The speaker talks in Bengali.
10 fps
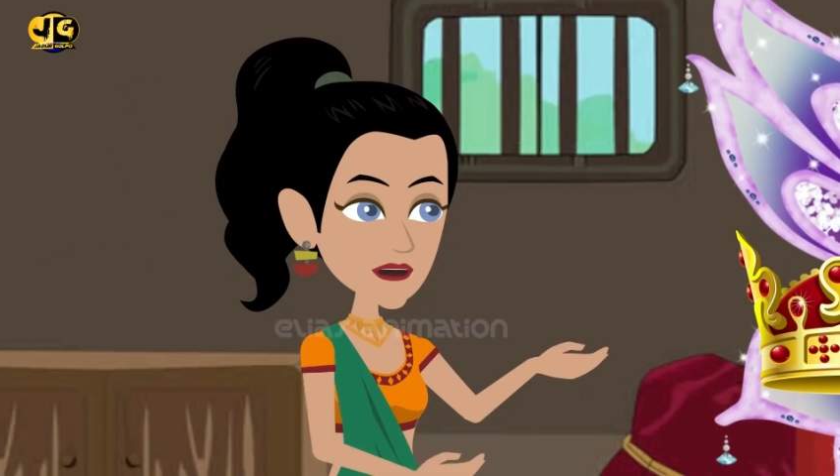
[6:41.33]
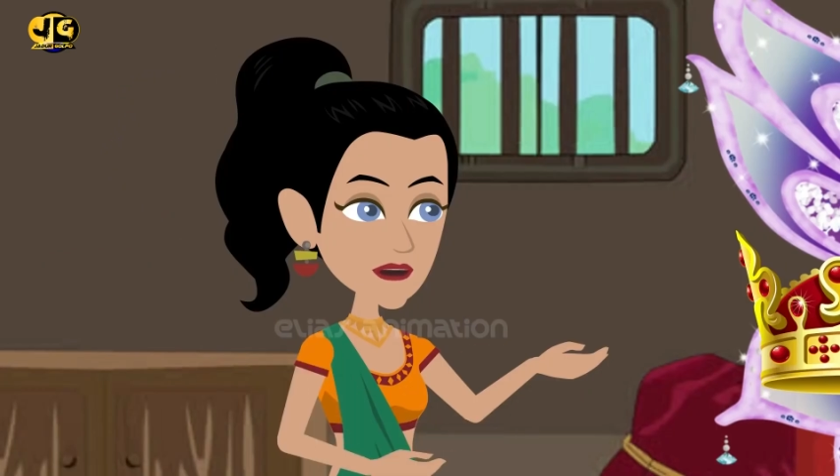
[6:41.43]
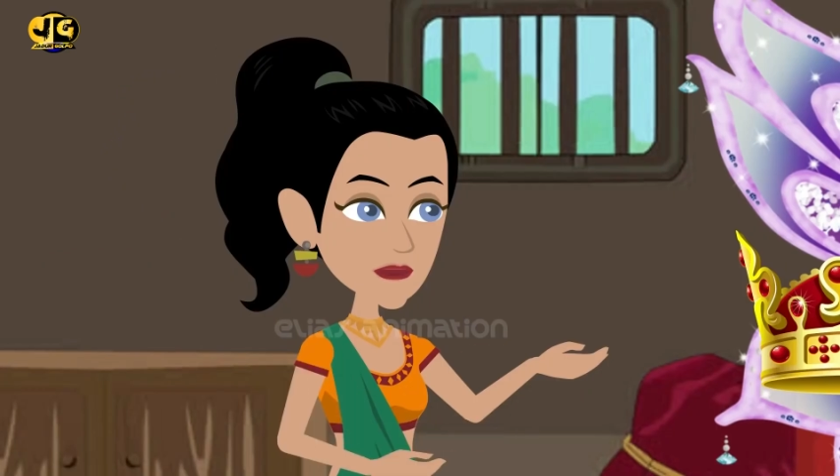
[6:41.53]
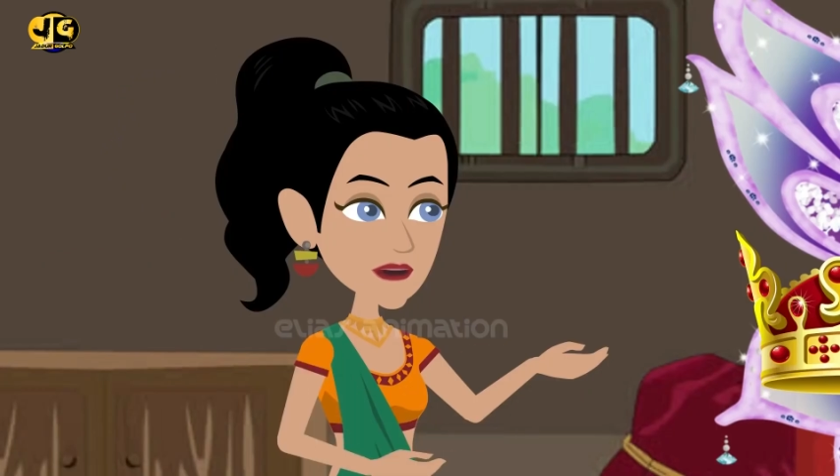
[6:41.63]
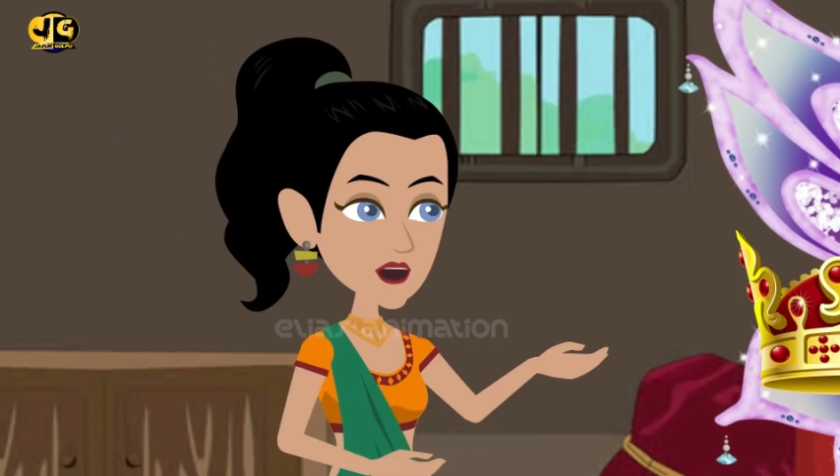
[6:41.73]

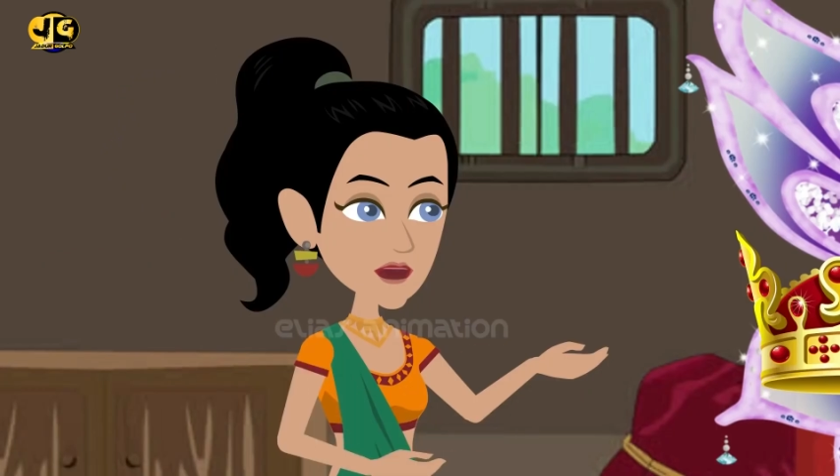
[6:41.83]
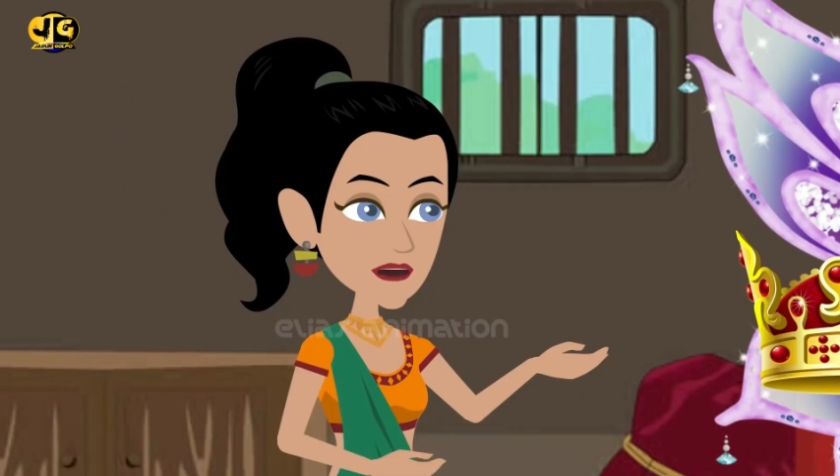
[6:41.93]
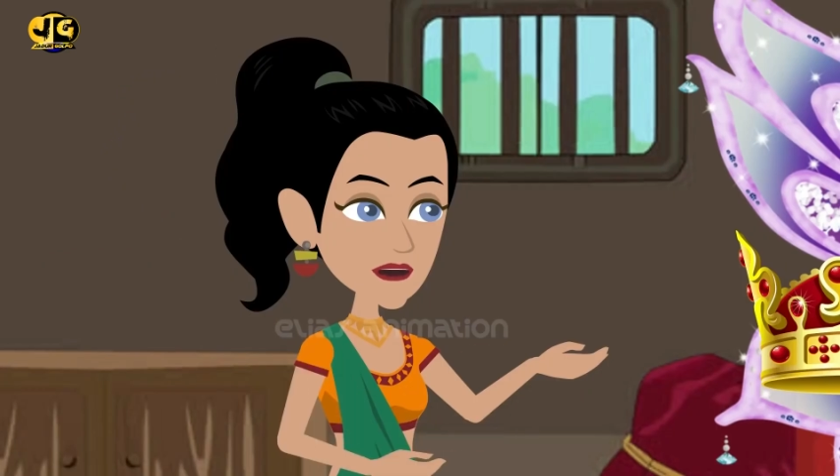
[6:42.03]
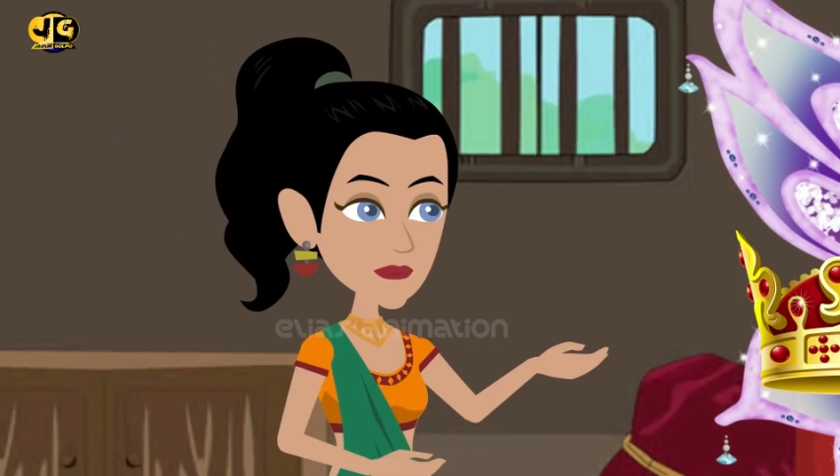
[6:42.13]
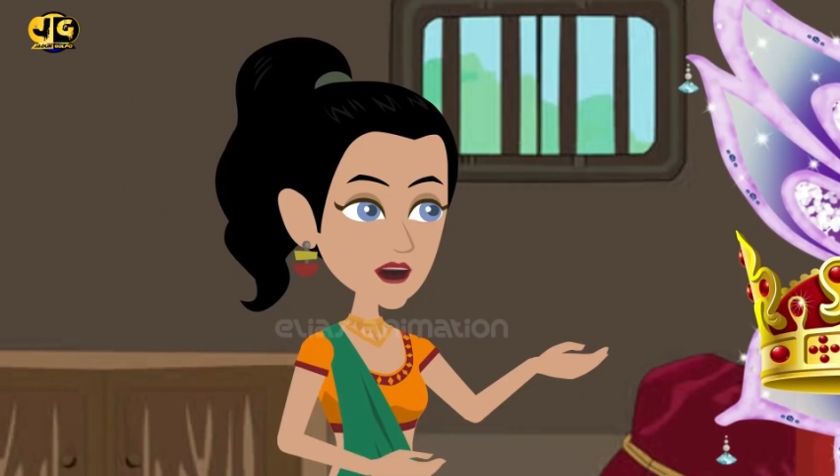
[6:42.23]
তোমার
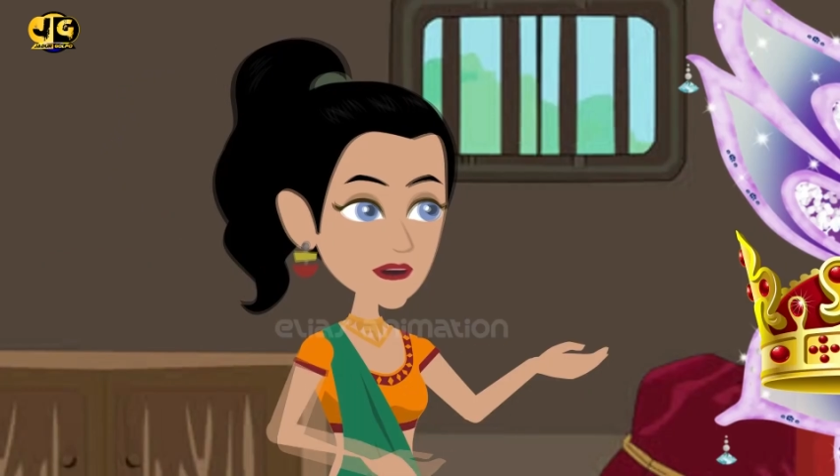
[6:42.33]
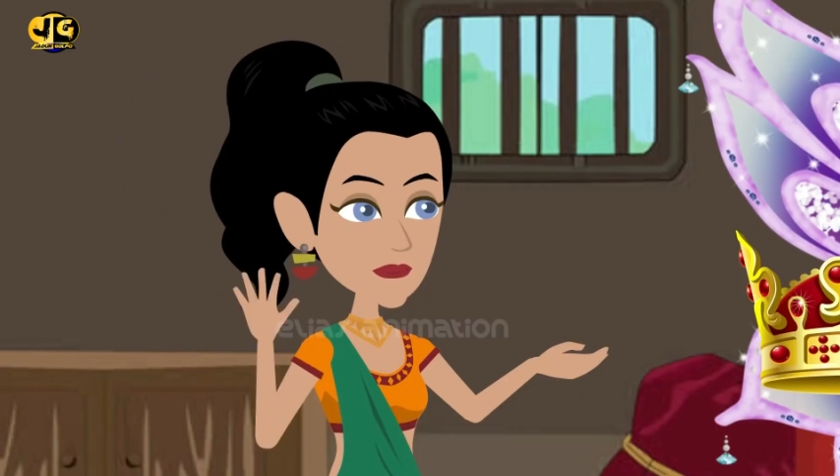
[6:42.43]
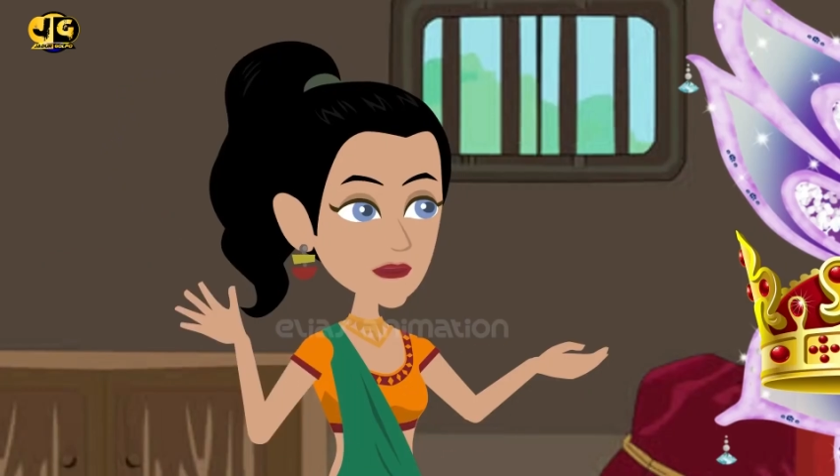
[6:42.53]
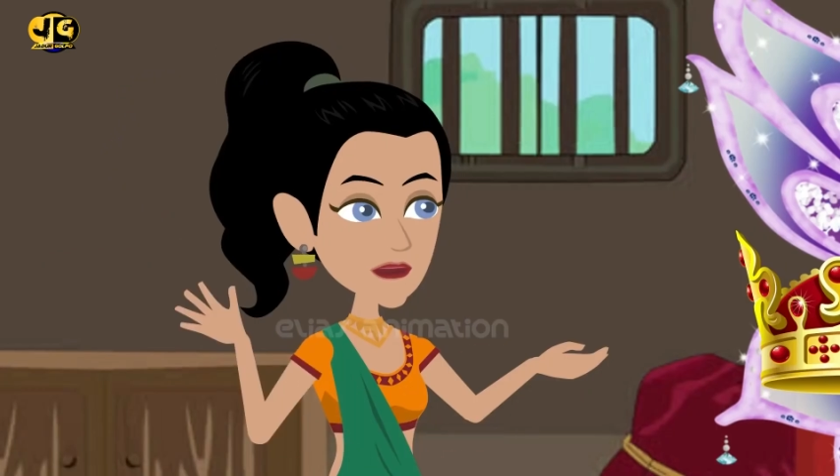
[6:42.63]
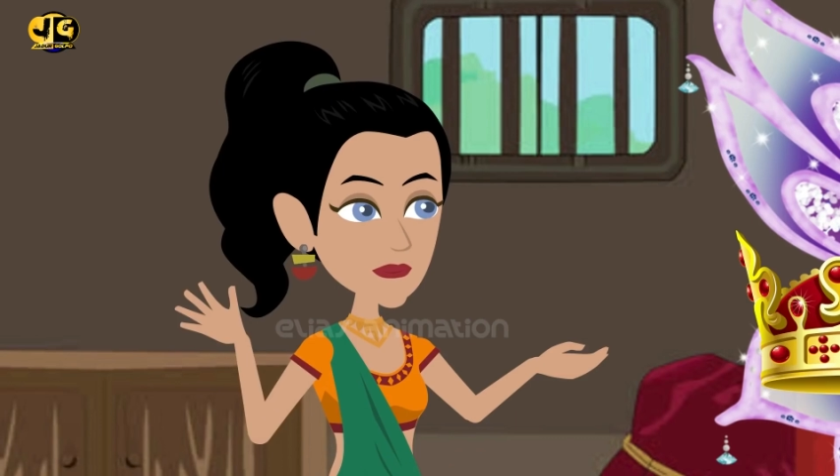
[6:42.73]
পূর্বপুরুষের
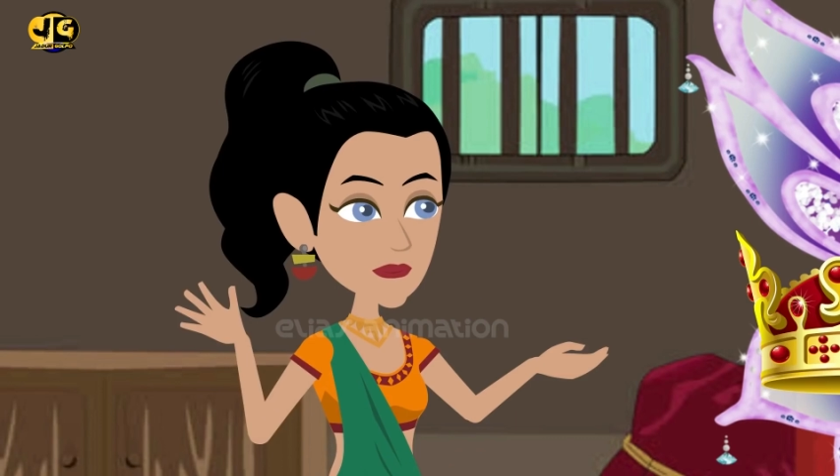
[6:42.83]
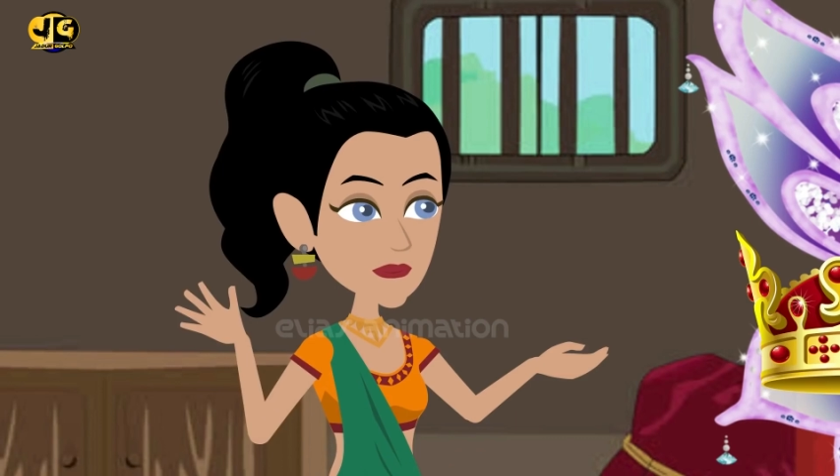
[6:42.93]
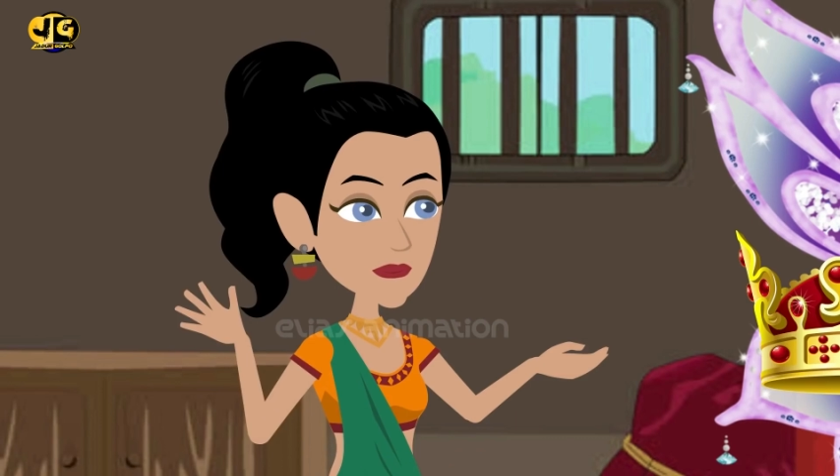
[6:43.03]
মুকুট